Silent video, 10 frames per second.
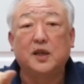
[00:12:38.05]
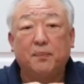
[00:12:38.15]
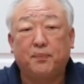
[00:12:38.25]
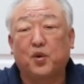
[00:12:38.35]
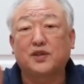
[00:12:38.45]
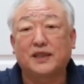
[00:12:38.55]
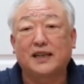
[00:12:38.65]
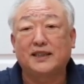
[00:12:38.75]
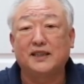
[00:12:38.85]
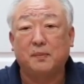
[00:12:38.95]

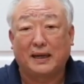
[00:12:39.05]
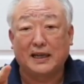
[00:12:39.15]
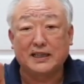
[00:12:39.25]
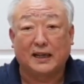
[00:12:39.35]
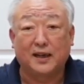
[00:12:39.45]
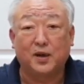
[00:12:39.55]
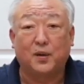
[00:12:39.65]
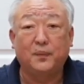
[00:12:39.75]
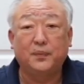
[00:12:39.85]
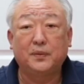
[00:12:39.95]
프로세싱을 말하지 않아요.
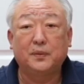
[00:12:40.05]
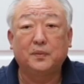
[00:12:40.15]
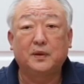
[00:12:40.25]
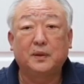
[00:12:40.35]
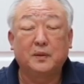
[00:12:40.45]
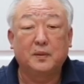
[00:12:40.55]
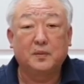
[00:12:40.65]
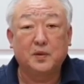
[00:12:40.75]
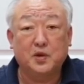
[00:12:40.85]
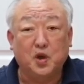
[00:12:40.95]

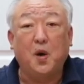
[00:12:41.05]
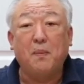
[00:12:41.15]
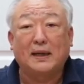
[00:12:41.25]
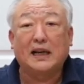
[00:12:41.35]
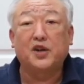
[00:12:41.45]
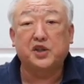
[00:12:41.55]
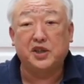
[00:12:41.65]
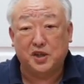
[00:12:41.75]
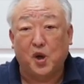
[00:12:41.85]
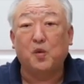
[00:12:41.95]
처음 말하는 것이
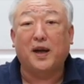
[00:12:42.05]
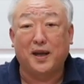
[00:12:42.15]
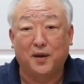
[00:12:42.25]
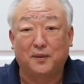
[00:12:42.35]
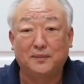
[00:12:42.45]
결과예요.